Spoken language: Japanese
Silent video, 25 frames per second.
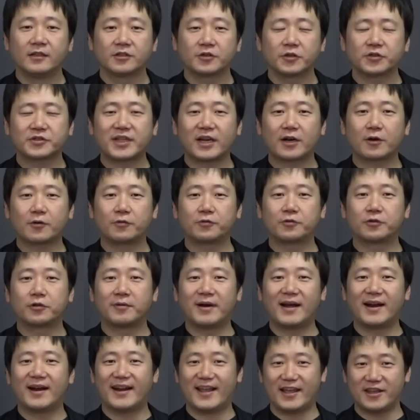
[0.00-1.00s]
そしたら今度
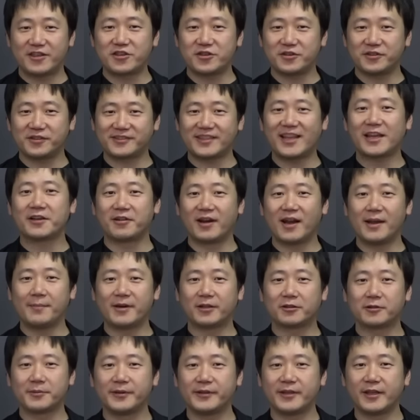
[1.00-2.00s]
は練習最後ね
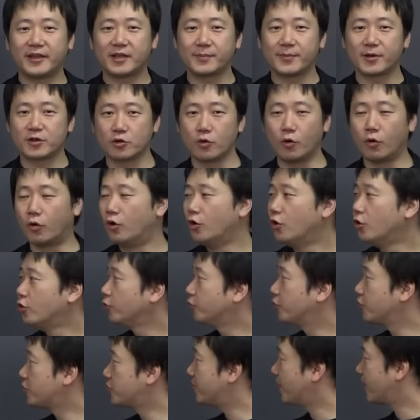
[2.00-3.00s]
まとめていきましょう
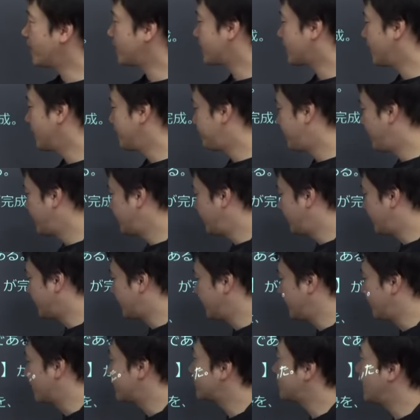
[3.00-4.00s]
藤原氏がいっぱい出て
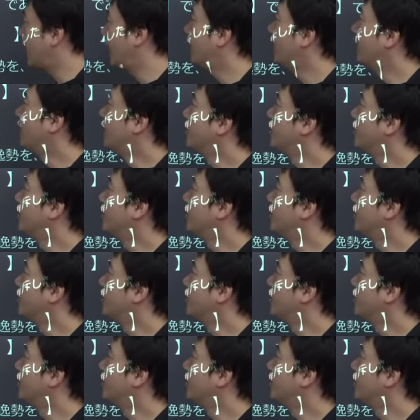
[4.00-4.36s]
きました